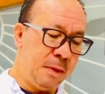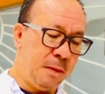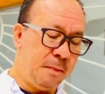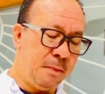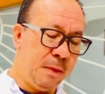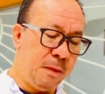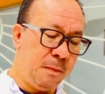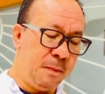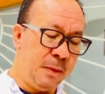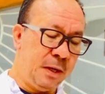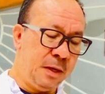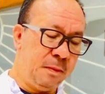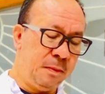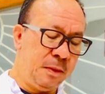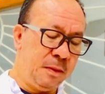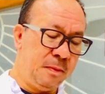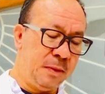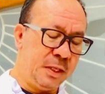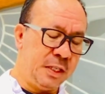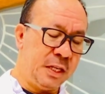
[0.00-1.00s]
Bapa
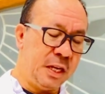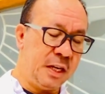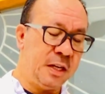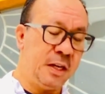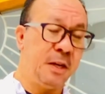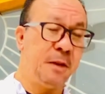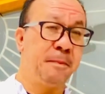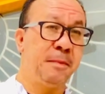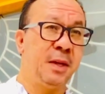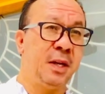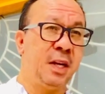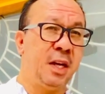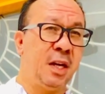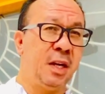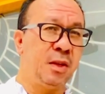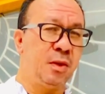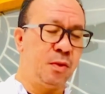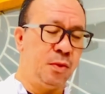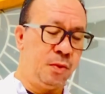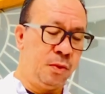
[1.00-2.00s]
lebih besar daripada
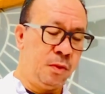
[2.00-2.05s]
aku.